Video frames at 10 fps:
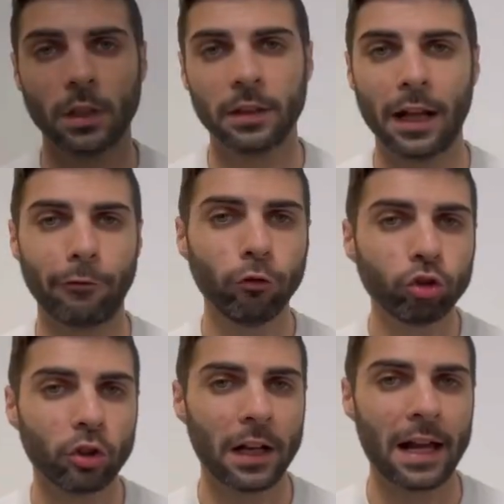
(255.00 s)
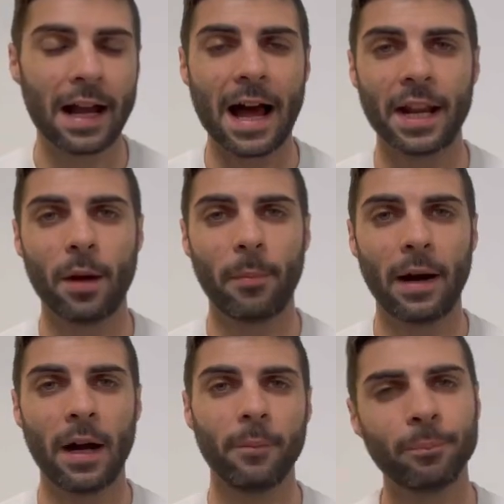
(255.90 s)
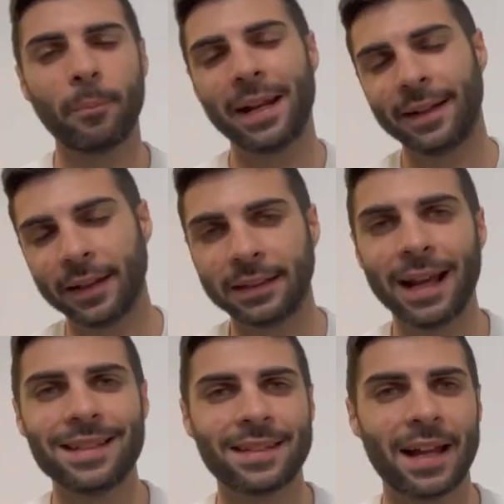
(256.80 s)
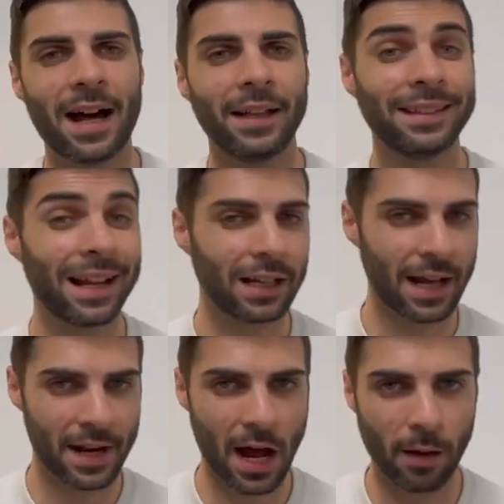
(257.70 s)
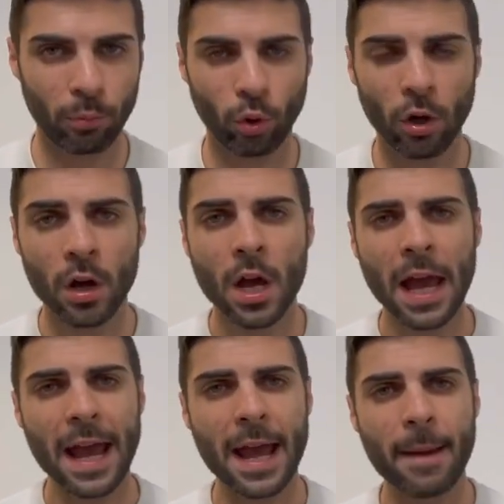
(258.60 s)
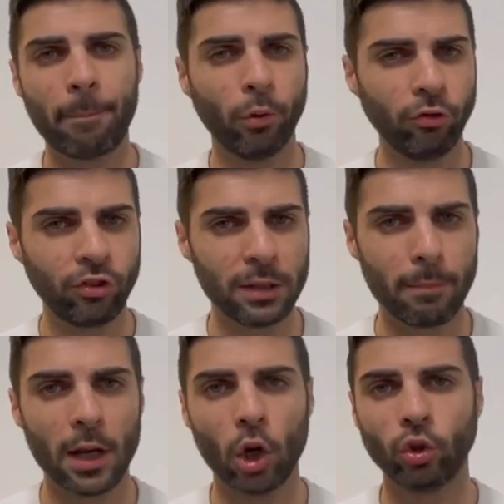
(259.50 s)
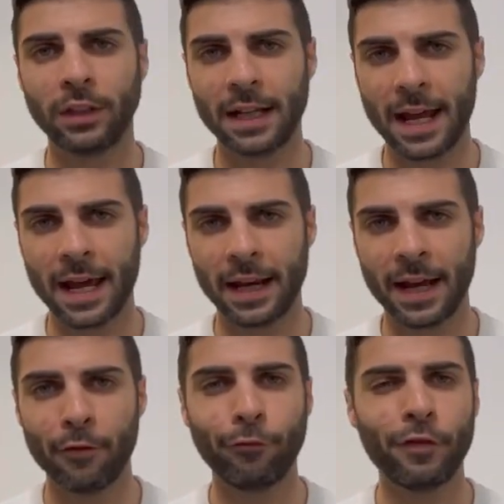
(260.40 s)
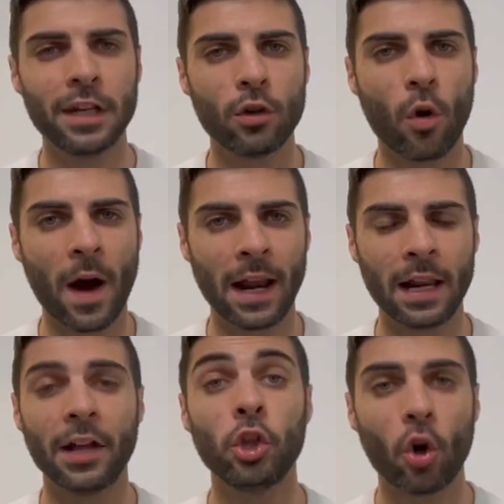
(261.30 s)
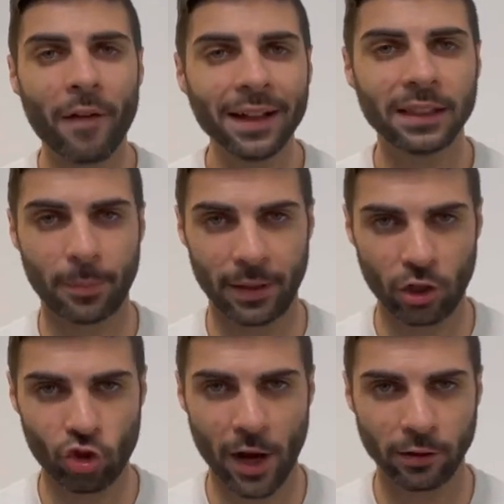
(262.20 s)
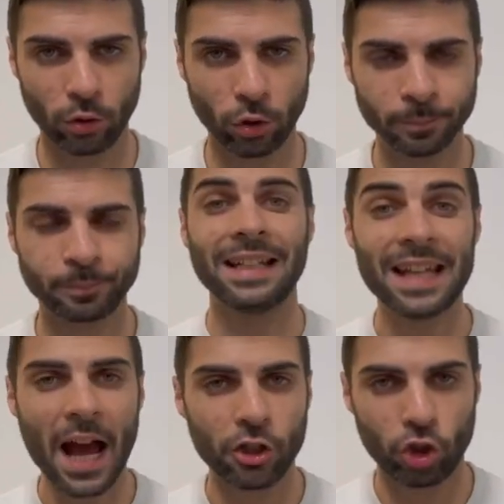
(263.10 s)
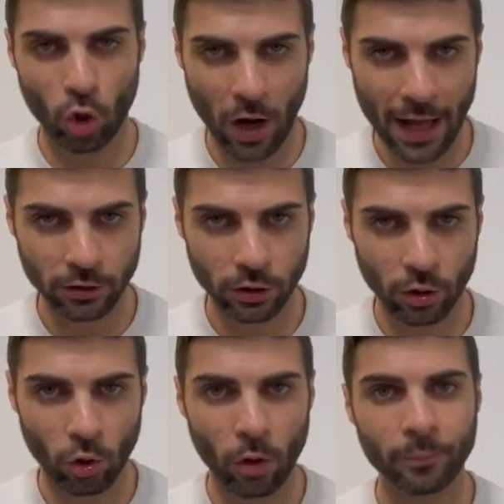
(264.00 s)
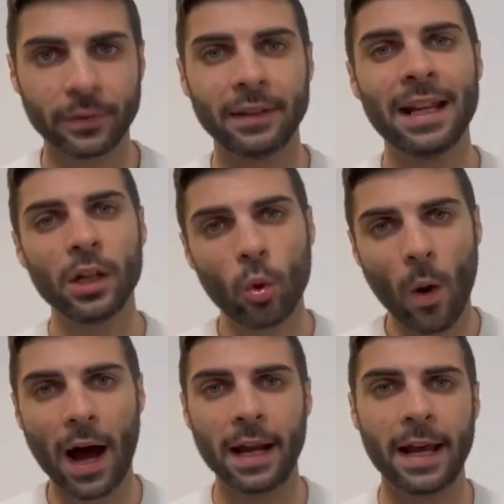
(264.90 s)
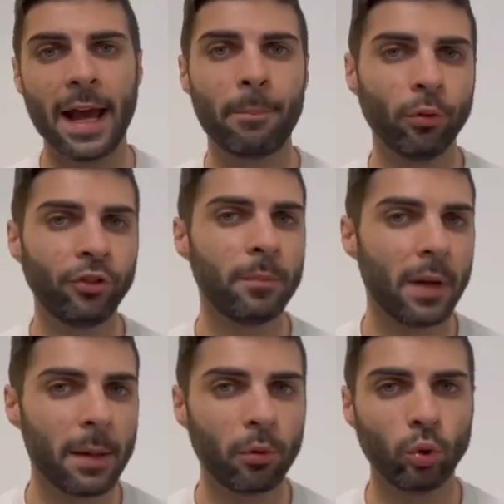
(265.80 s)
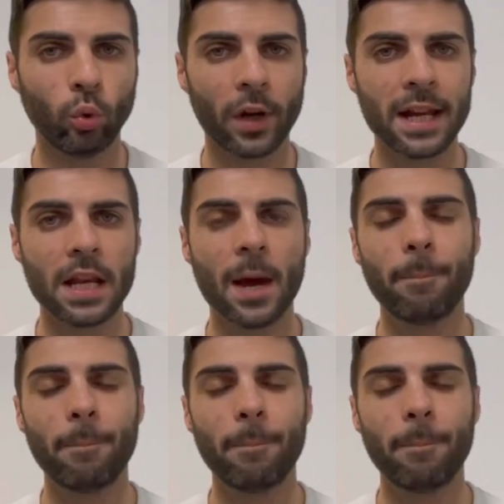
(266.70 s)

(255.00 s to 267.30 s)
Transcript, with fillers: Dal fusto della canapa, per esattezza dal canapulo, è possibile ottenere fino al 90% di acido lattico, nel quale è possibile produrre il